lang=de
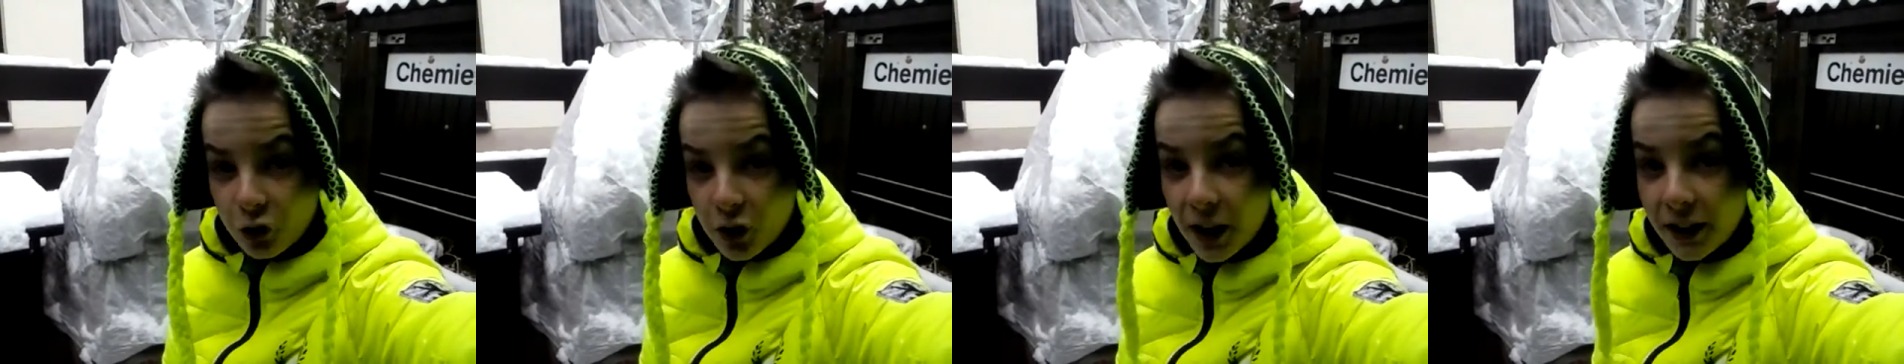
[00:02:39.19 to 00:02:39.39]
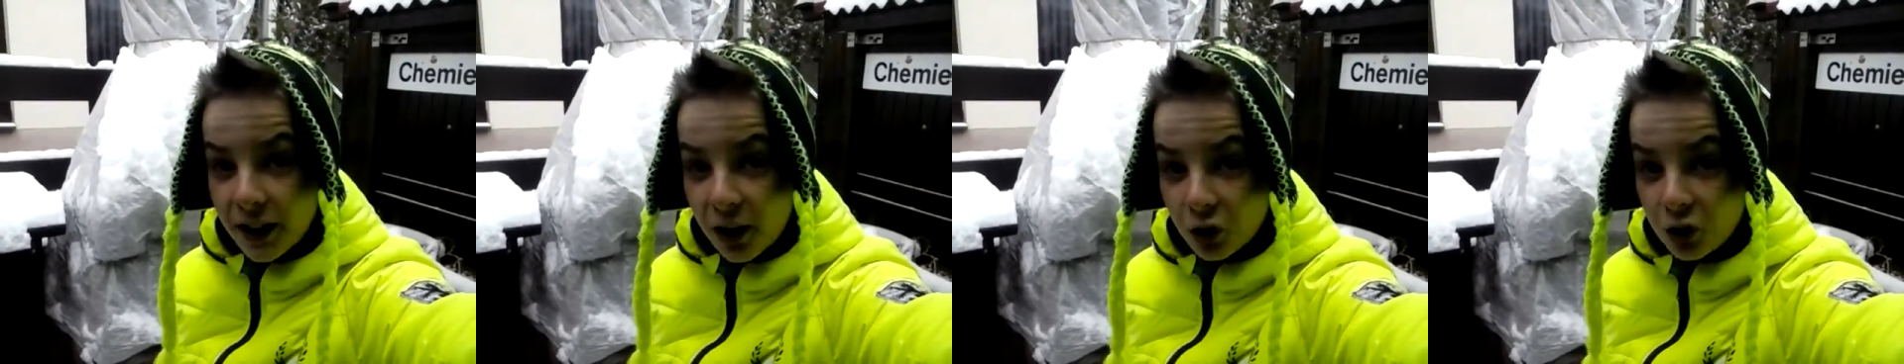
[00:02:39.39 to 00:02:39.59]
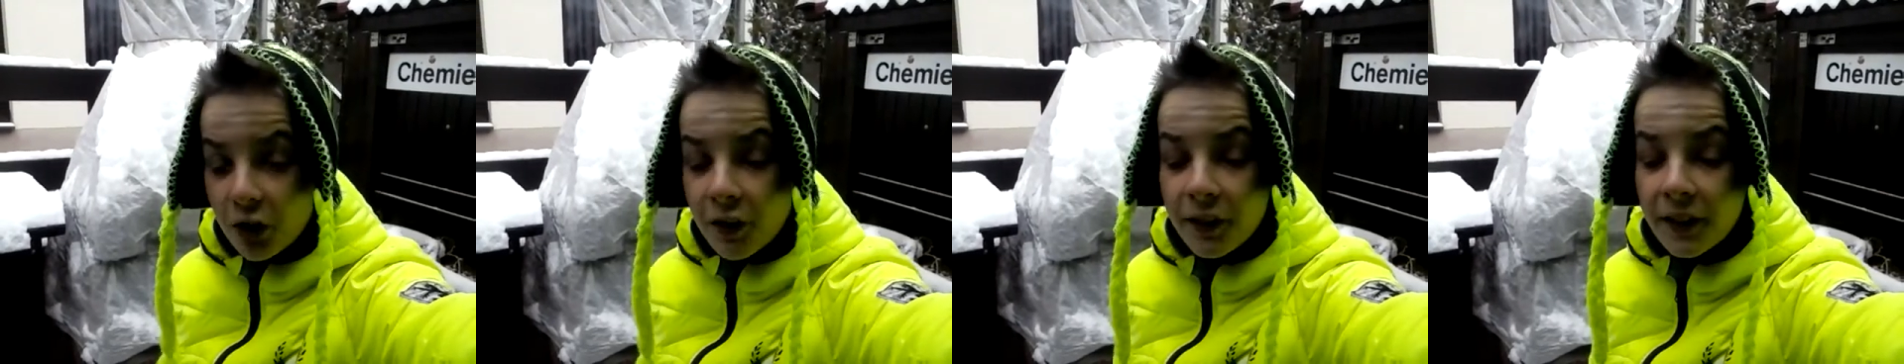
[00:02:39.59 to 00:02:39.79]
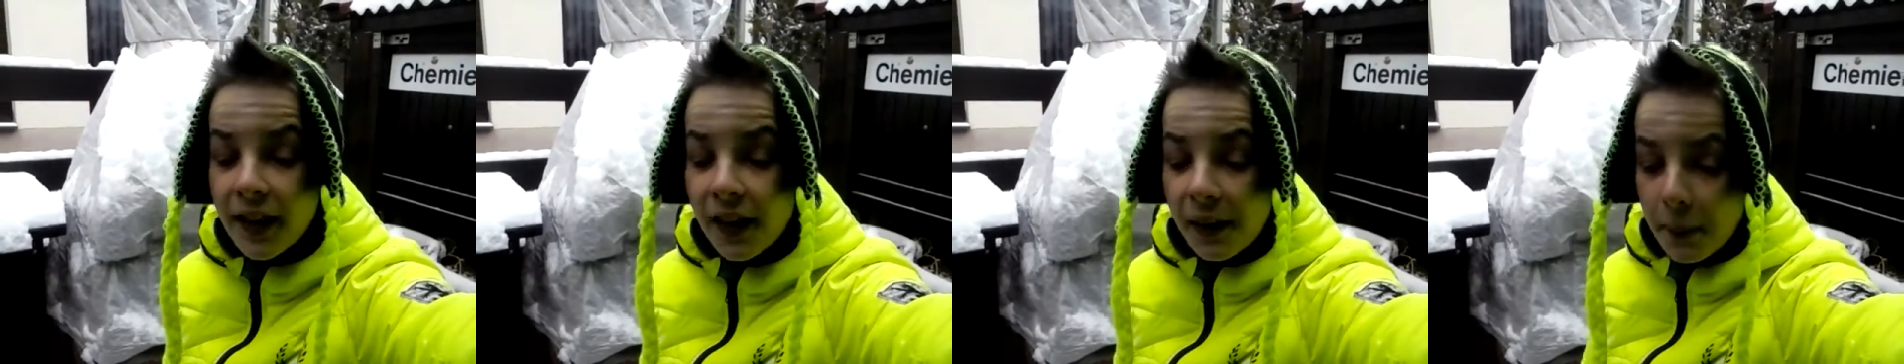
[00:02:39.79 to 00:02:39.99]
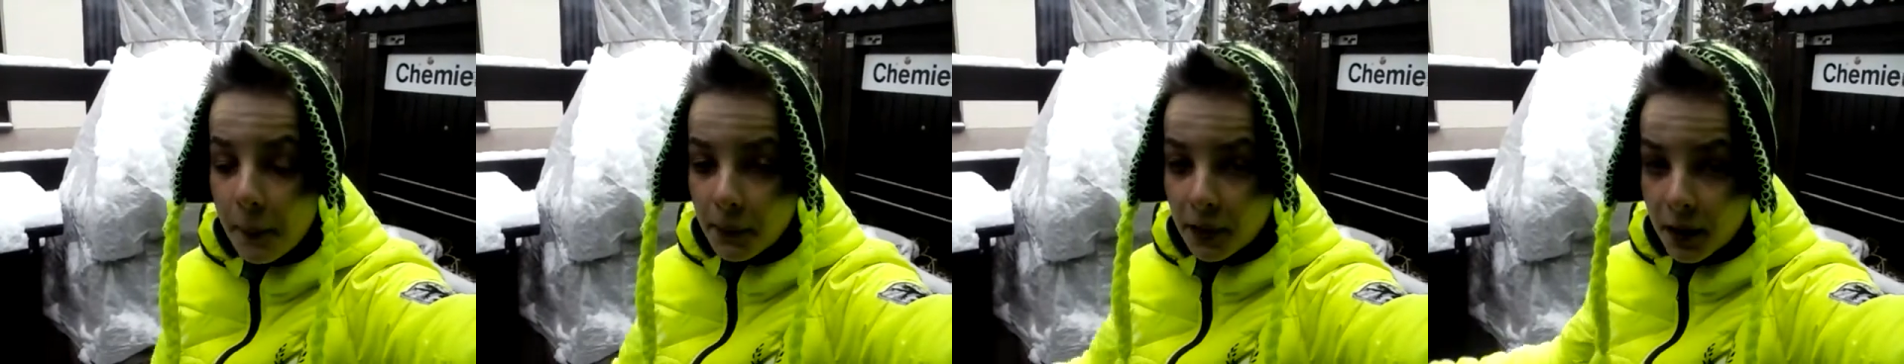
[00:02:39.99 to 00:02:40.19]
geschneit. Da Schnee
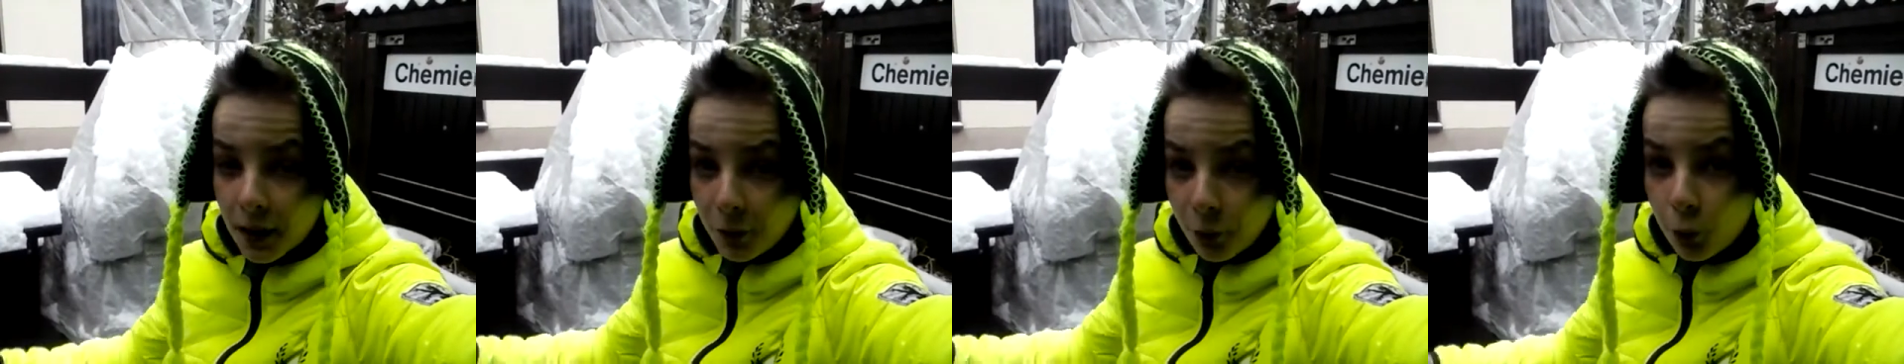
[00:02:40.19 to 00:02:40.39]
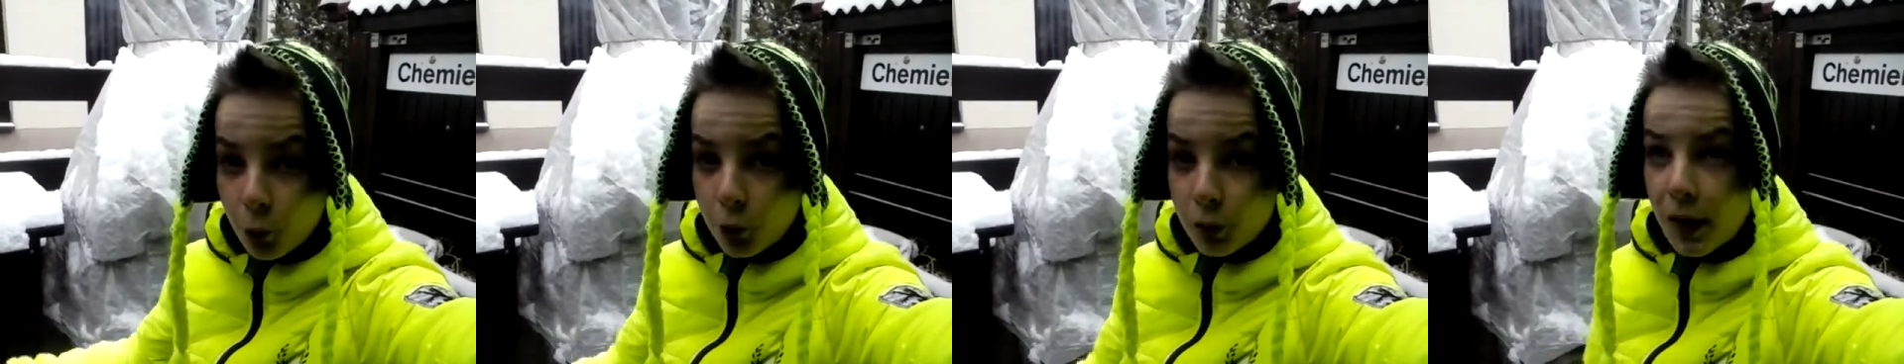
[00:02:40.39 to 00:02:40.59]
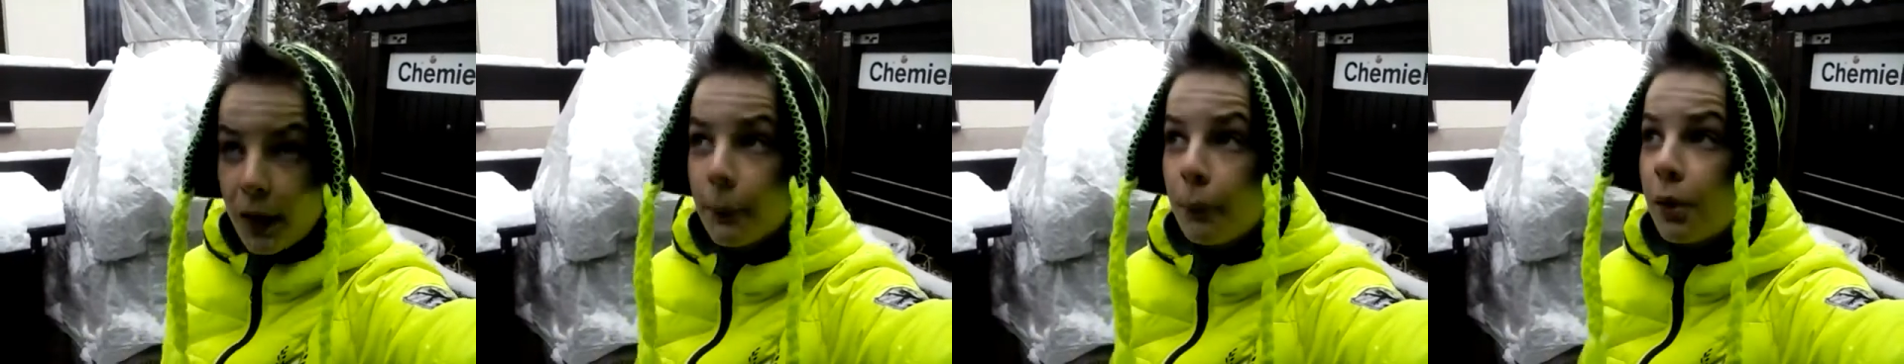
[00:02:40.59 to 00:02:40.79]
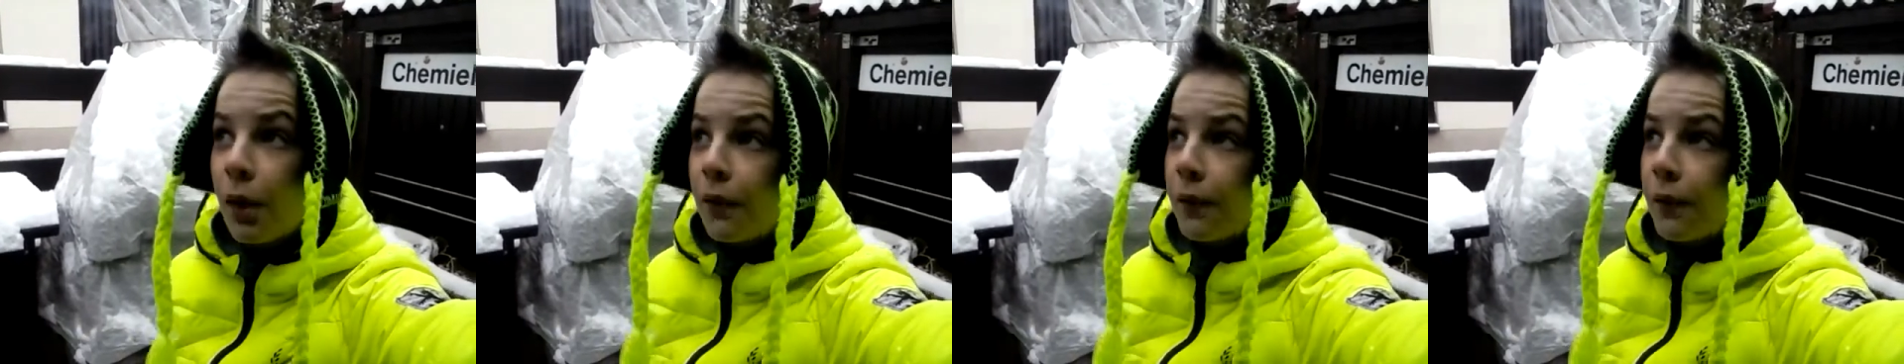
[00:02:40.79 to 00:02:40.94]
sich jetzt weiter nach Süden ab